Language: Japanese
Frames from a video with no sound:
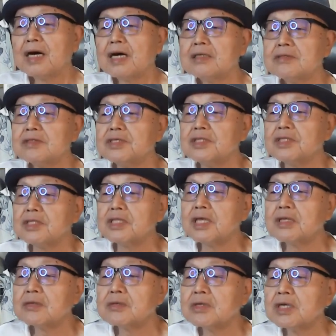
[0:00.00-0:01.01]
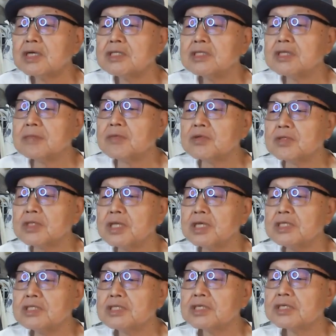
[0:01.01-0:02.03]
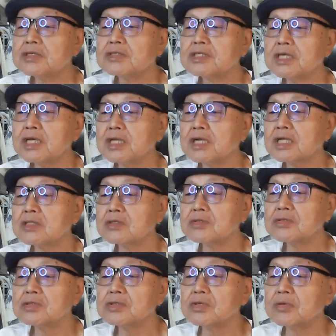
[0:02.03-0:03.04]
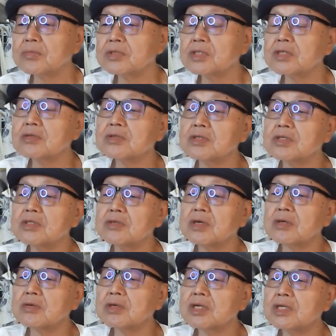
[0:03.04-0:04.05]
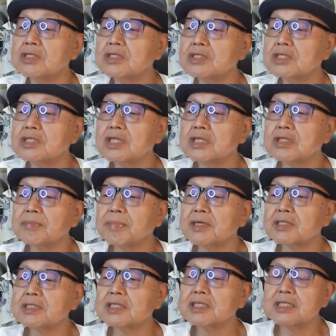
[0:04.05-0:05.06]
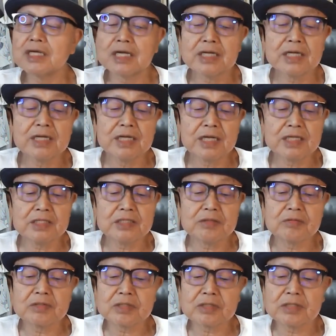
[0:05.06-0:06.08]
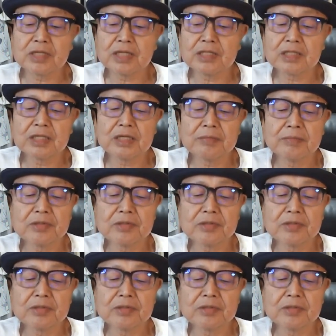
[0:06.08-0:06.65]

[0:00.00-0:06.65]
ある一定のラインでもってインチキくせえなっていうふうに思った時には、これインチキだってバッサリやれりゃいいのにね、テレ